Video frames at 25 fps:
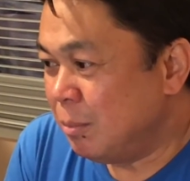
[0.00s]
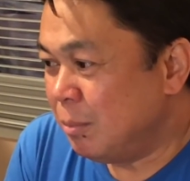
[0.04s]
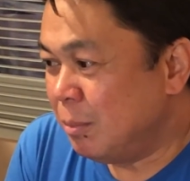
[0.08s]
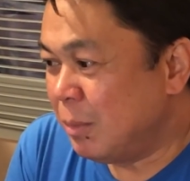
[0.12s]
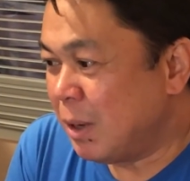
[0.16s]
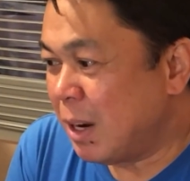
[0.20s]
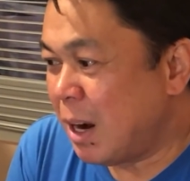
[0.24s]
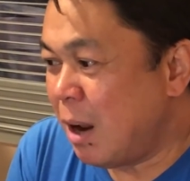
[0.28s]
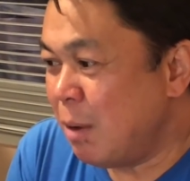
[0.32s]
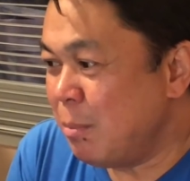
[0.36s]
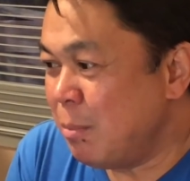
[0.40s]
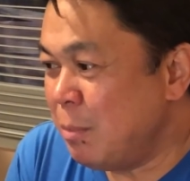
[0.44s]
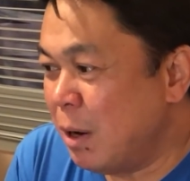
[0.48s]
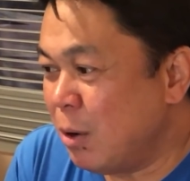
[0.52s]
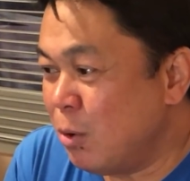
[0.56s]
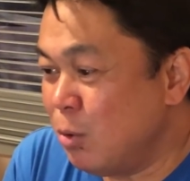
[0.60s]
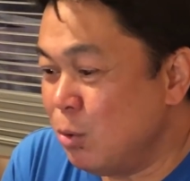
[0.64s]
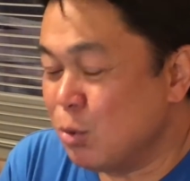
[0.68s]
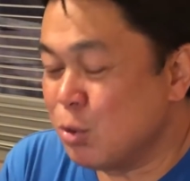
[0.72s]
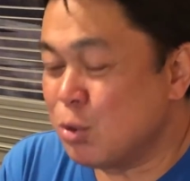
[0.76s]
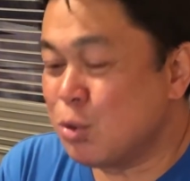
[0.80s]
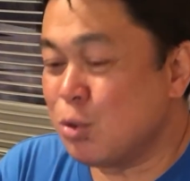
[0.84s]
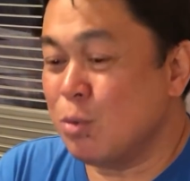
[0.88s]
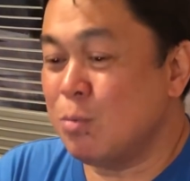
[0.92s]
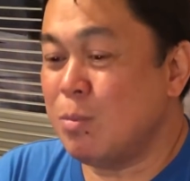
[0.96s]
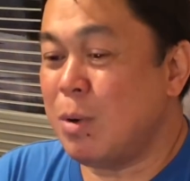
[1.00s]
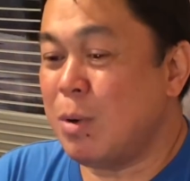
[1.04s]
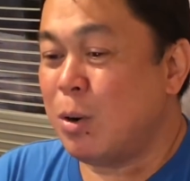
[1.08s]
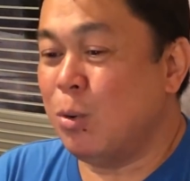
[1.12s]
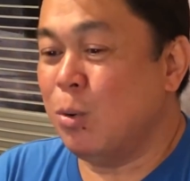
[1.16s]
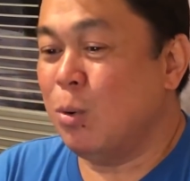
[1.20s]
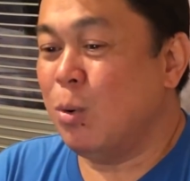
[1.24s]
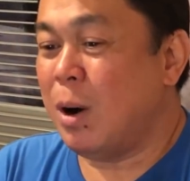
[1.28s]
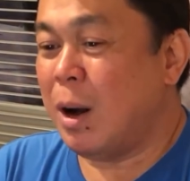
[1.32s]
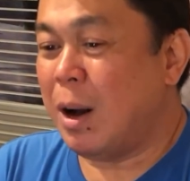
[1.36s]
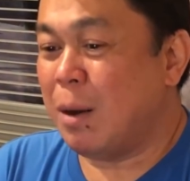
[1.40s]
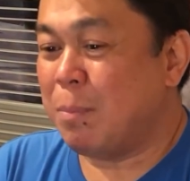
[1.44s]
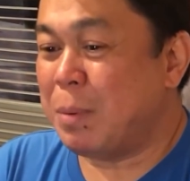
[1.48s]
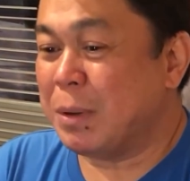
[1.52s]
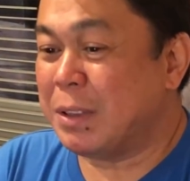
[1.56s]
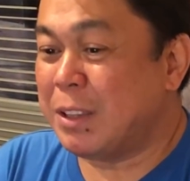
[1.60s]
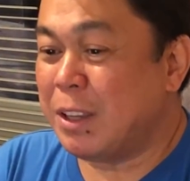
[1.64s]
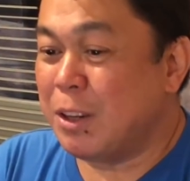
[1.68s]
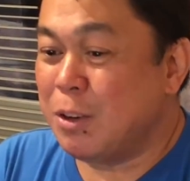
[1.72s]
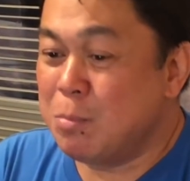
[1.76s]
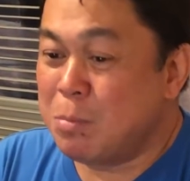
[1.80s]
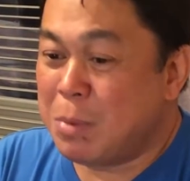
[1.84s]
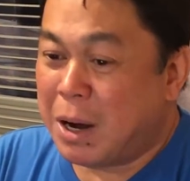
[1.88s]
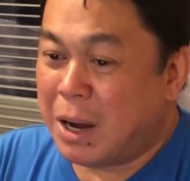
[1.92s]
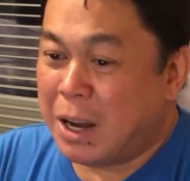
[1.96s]
marami akong gustong makuha.
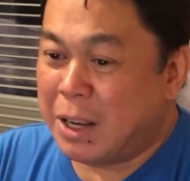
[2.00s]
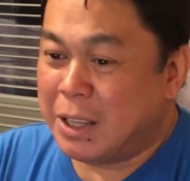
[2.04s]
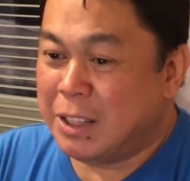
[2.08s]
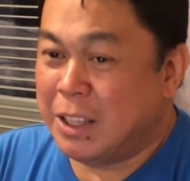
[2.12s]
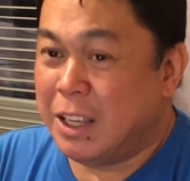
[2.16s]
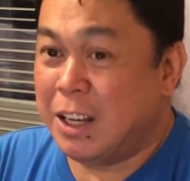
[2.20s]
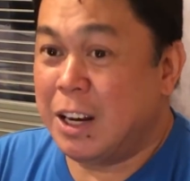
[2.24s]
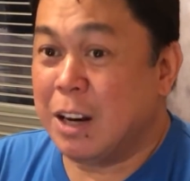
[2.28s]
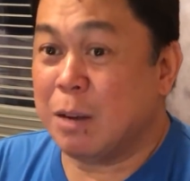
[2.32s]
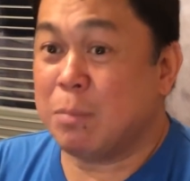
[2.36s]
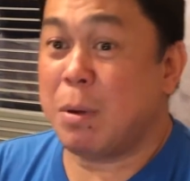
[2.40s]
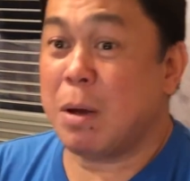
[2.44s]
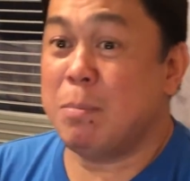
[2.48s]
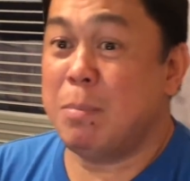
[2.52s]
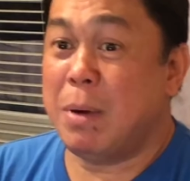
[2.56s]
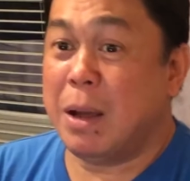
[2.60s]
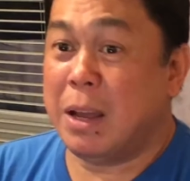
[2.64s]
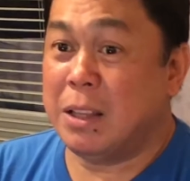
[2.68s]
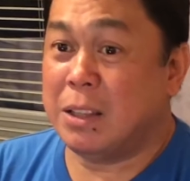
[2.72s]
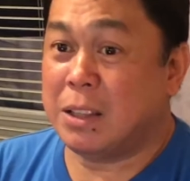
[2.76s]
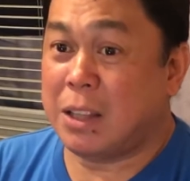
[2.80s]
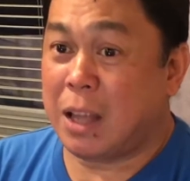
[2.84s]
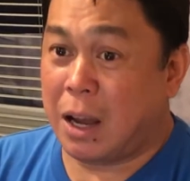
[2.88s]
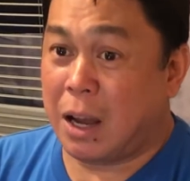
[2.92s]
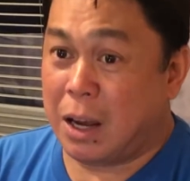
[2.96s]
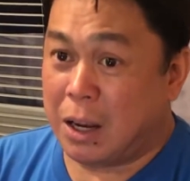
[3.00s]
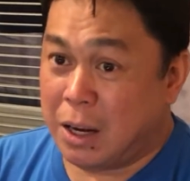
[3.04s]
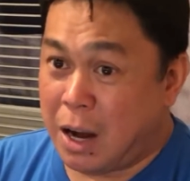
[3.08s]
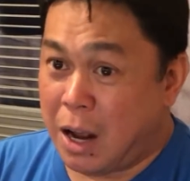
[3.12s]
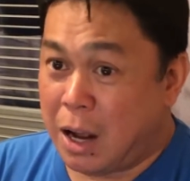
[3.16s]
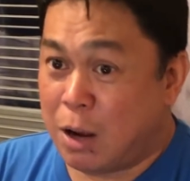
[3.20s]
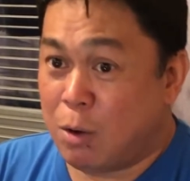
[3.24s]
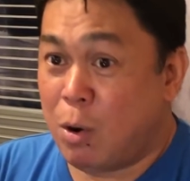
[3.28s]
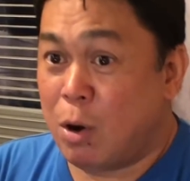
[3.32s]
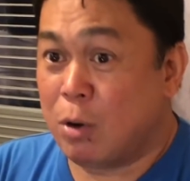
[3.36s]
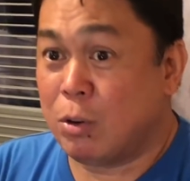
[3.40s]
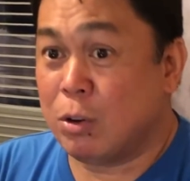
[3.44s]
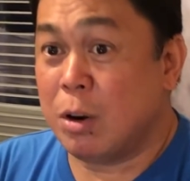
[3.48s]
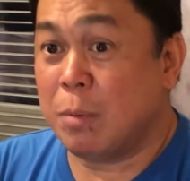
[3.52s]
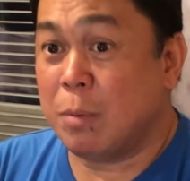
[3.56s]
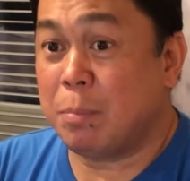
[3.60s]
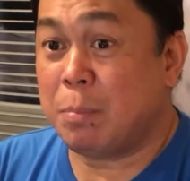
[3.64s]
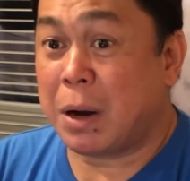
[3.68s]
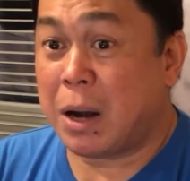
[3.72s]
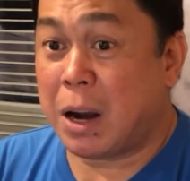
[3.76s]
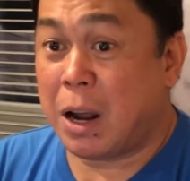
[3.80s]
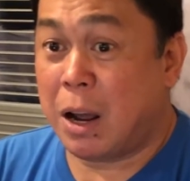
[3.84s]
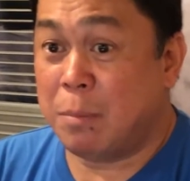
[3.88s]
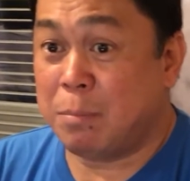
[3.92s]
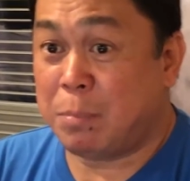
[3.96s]
Pati yung mga hindi nagbebenta, ginagawa ko ng
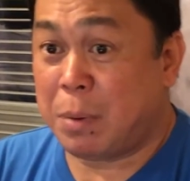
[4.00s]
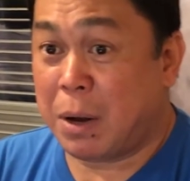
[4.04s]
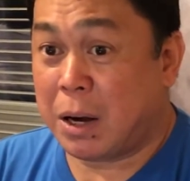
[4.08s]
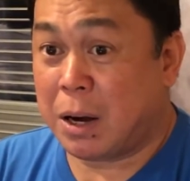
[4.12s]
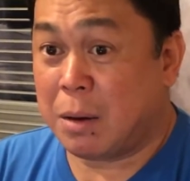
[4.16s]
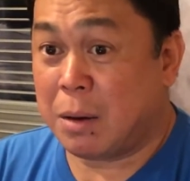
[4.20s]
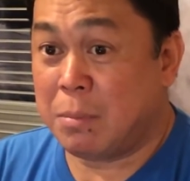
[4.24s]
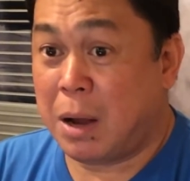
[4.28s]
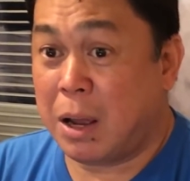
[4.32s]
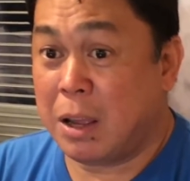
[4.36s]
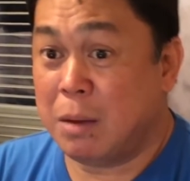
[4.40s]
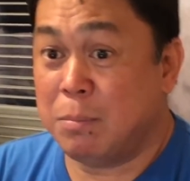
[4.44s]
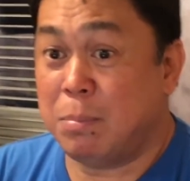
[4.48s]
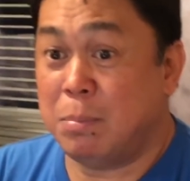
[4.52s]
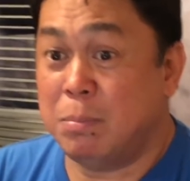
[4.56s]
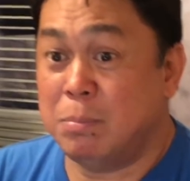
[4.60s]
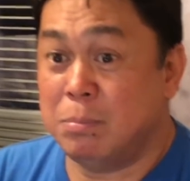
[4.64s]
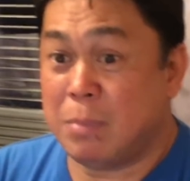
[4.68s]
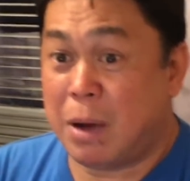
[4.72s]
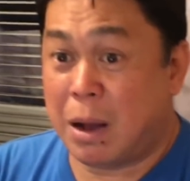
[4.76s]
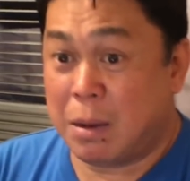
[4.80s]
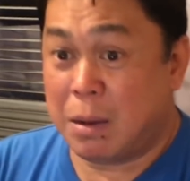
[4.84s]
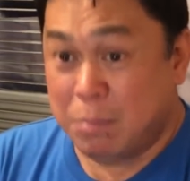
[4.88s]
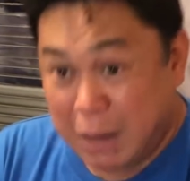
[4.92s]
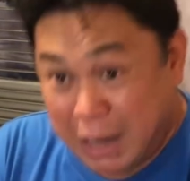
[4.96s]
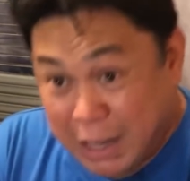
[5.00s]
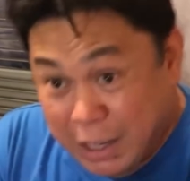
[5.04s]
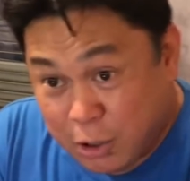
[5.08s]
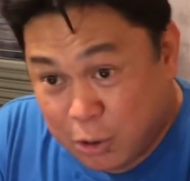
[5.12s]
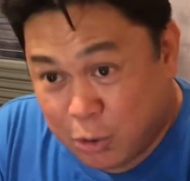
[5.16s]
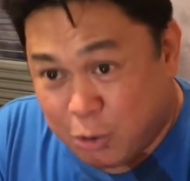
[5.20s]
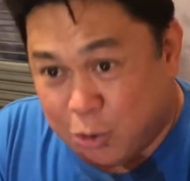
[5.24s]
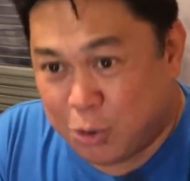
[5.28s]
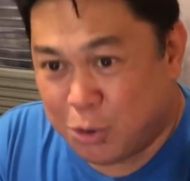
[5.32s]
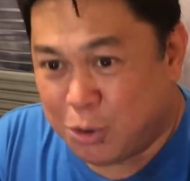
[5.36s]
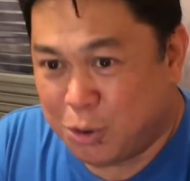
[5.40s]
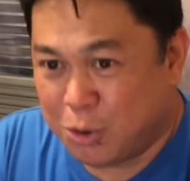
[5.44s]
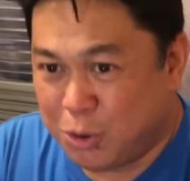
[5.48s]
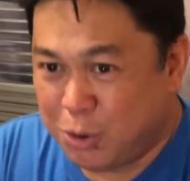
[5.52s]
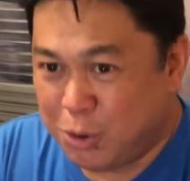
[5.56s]
paraan para ma mabili ko.